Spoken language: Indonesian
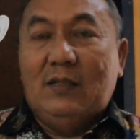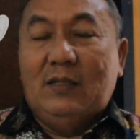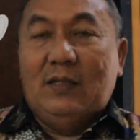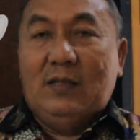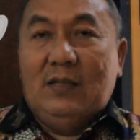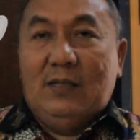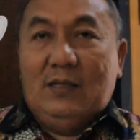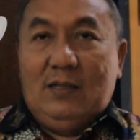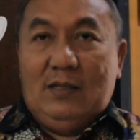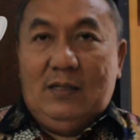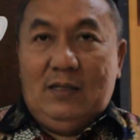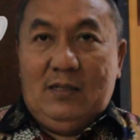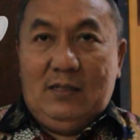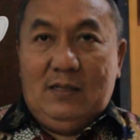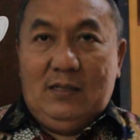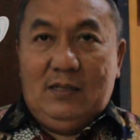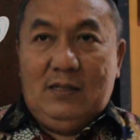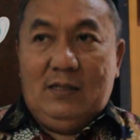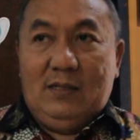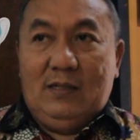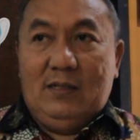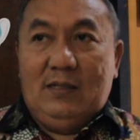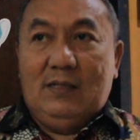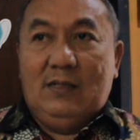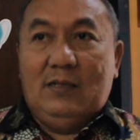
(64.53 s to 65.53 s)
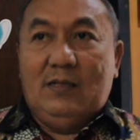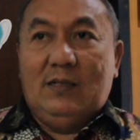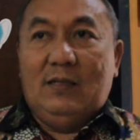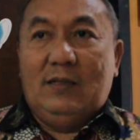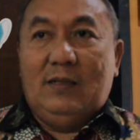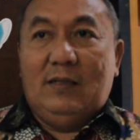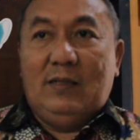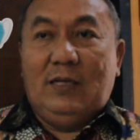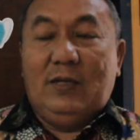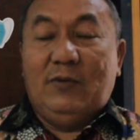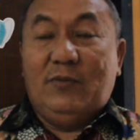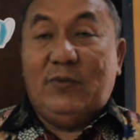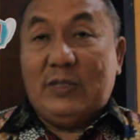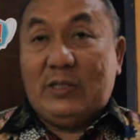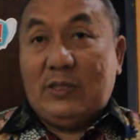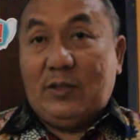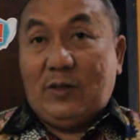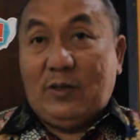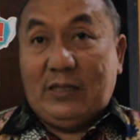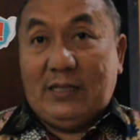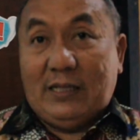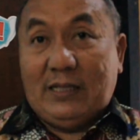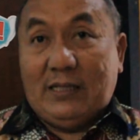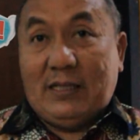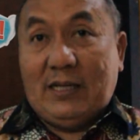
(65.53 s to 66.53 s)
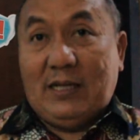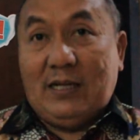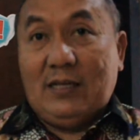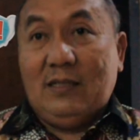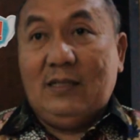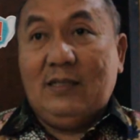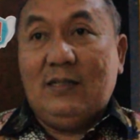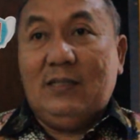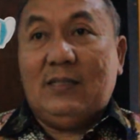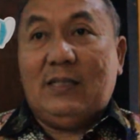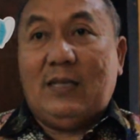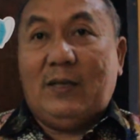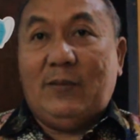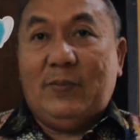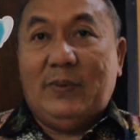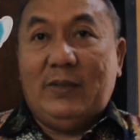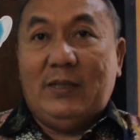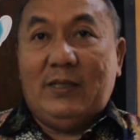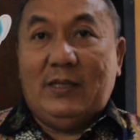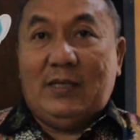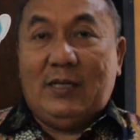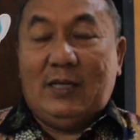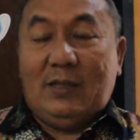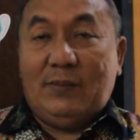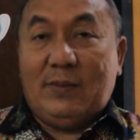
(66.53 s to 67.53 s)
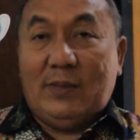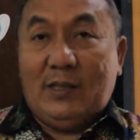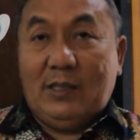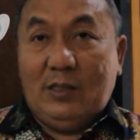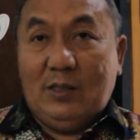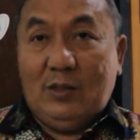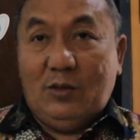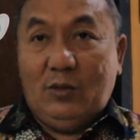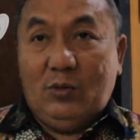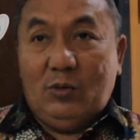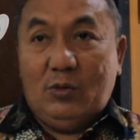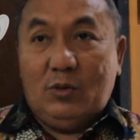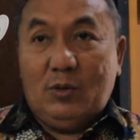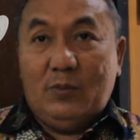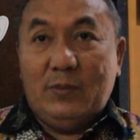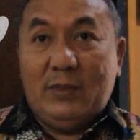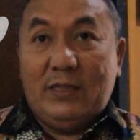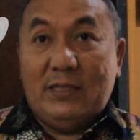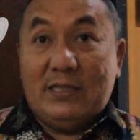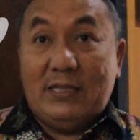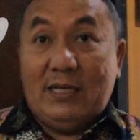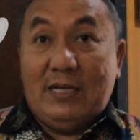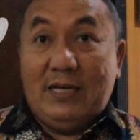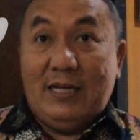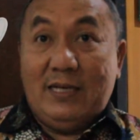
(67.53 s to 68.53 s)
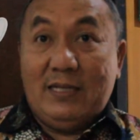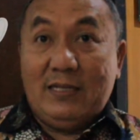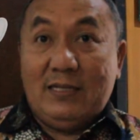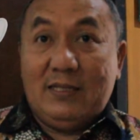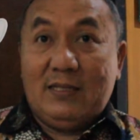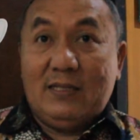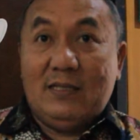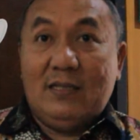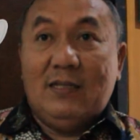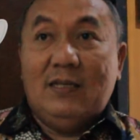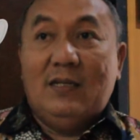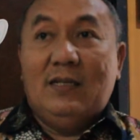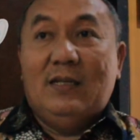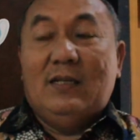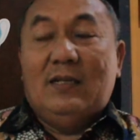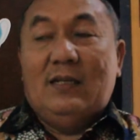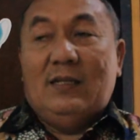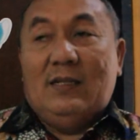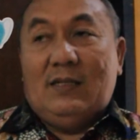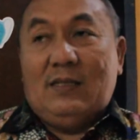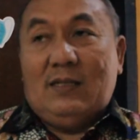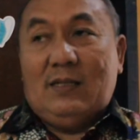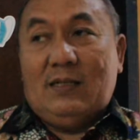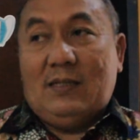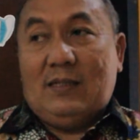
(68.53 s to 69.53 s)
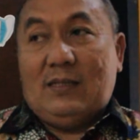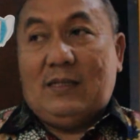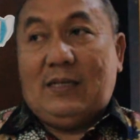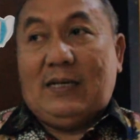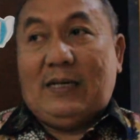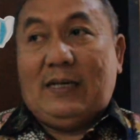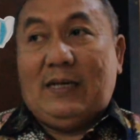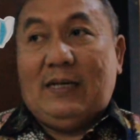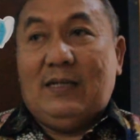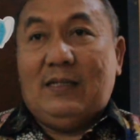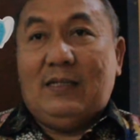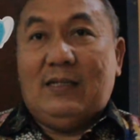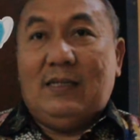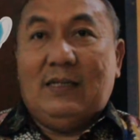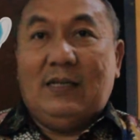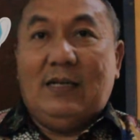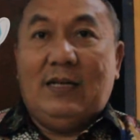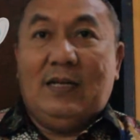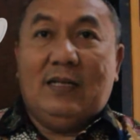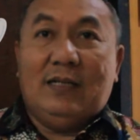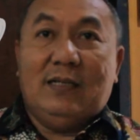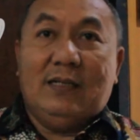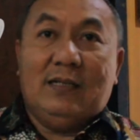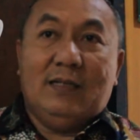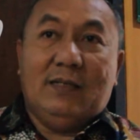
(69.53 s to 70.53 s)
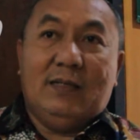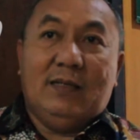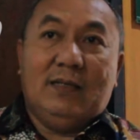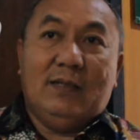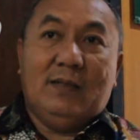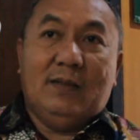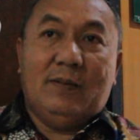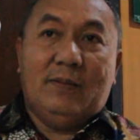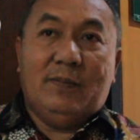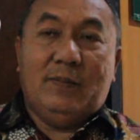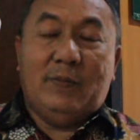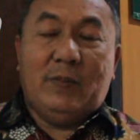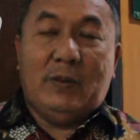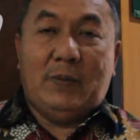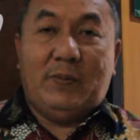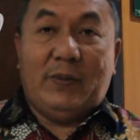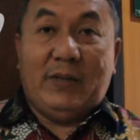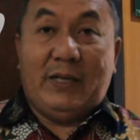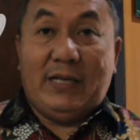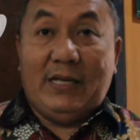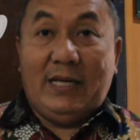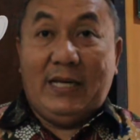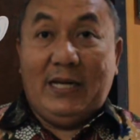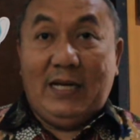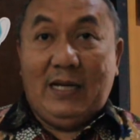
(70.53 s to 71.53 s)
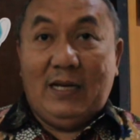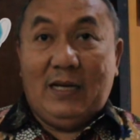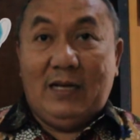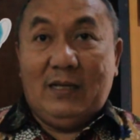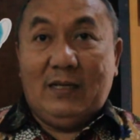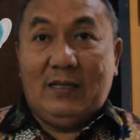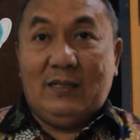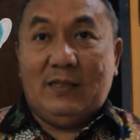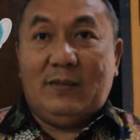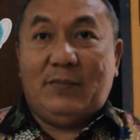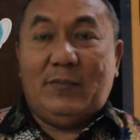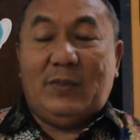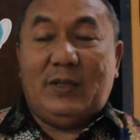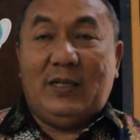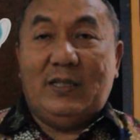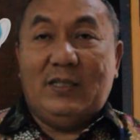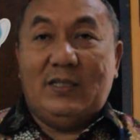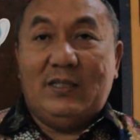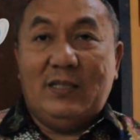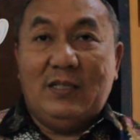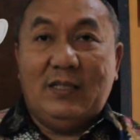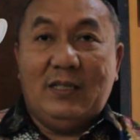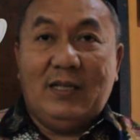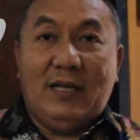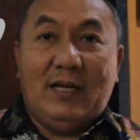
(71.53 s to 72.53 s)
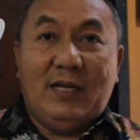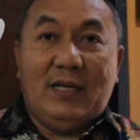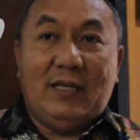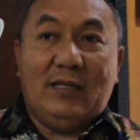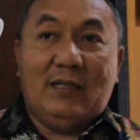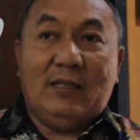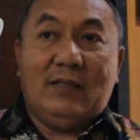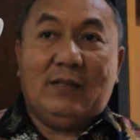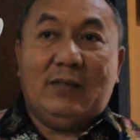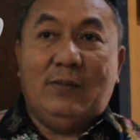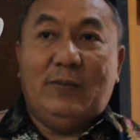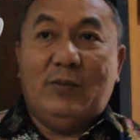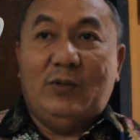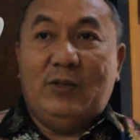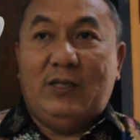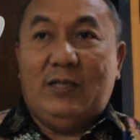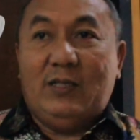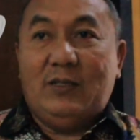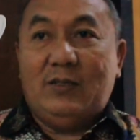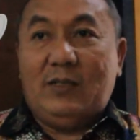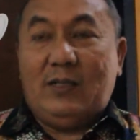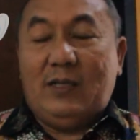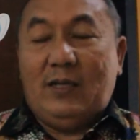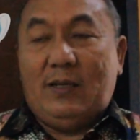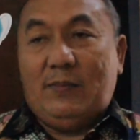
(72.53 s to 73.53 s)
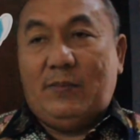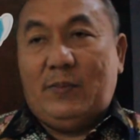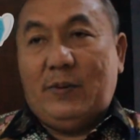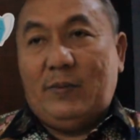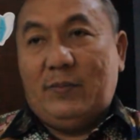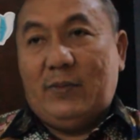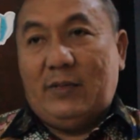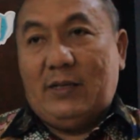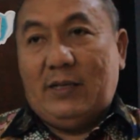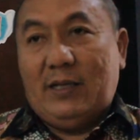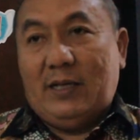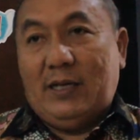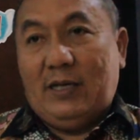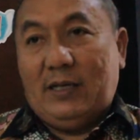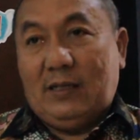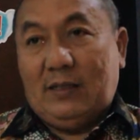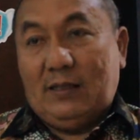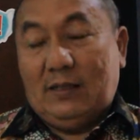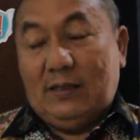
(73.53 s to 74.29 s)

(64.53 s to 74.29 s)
hmm. Eh, investor datang, hmm. tapi dengan payung hukum yang jelas hmm. eh, terkait dengan berbagai hal, hmm. perizinan, kemudian juga pemberian